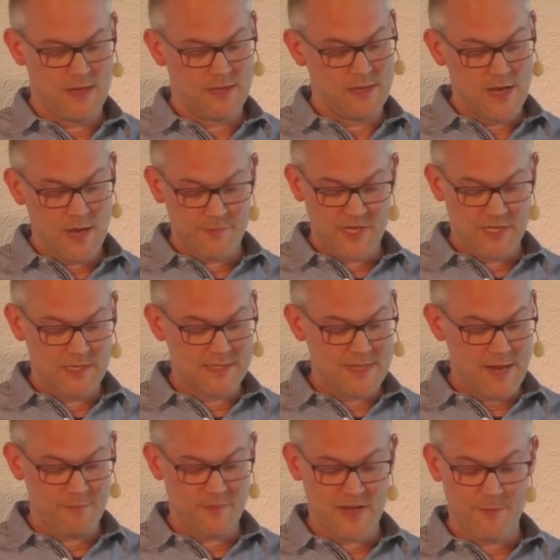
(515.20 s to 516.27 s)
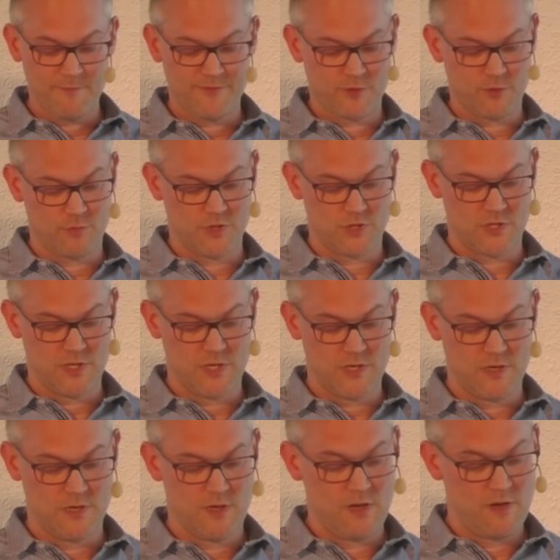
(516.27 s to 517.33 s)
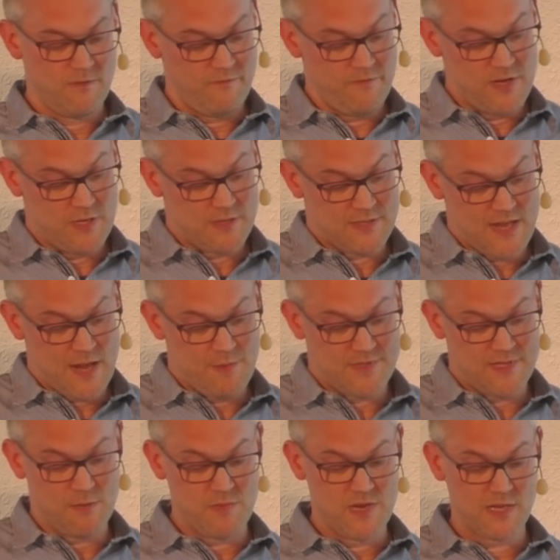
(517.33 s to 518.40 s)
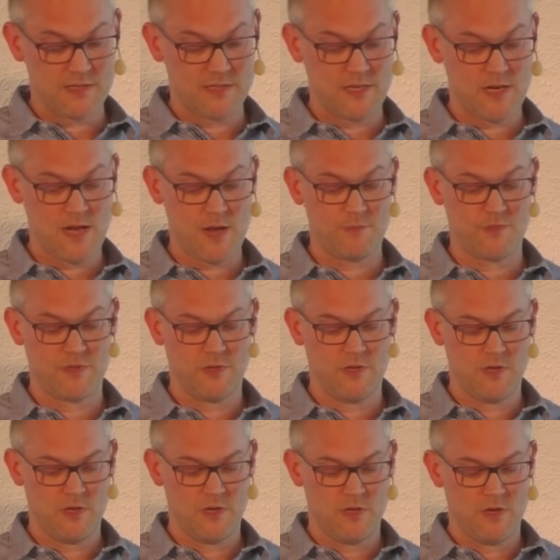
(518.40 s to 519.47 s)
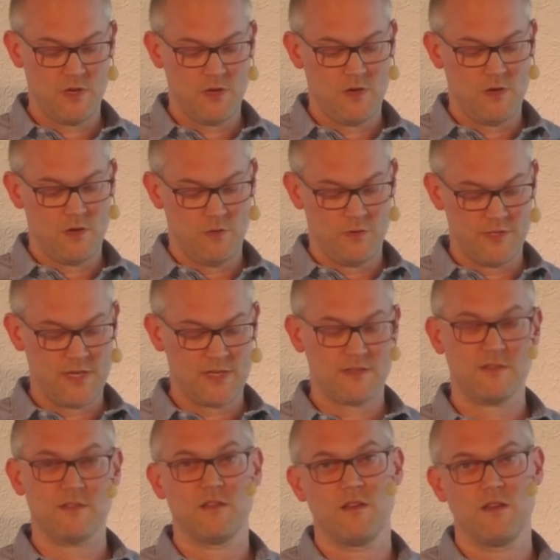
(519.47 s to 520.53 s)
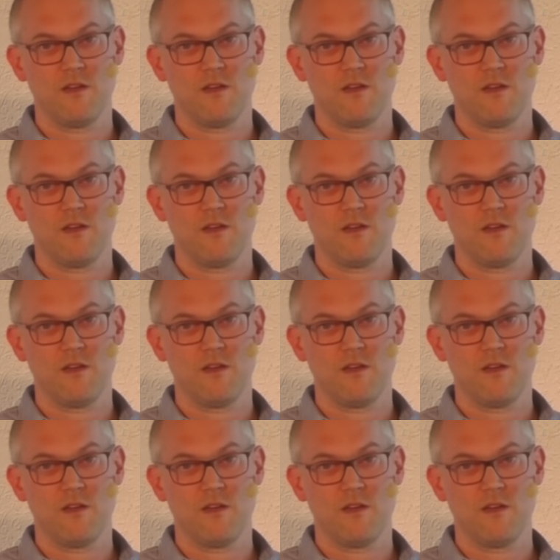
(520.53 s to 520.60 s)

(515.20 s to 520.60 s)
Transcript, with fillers: Ihr habt ja denselben Kampf zu bestehen, wie ihr es damals an mir gesehen habt und jetzt